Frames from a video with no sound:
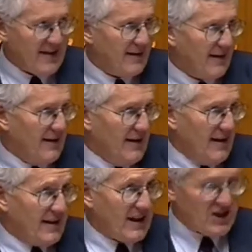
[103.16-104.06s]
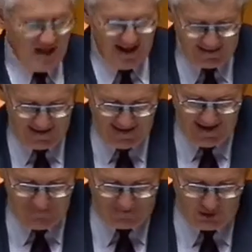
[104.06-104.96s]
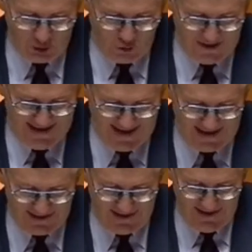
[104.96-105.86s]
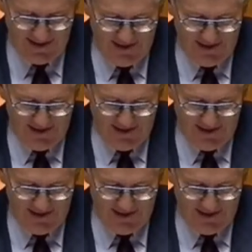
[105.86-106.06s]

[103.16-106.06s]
ferner das staatliche Handeln nur sichern,